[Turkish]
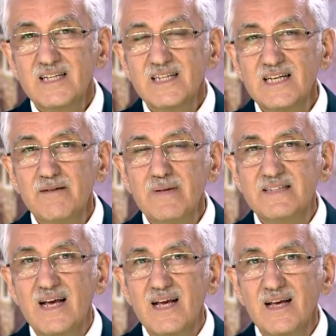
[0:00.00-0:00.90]
ki
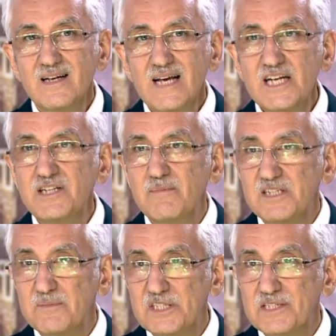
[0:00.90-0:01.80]
Mete
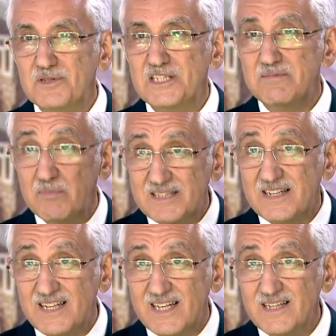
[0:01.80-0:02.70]
ecnebice bir isimdir. İsim Mete
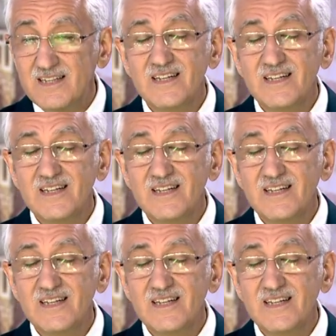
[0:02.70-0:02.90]
değil.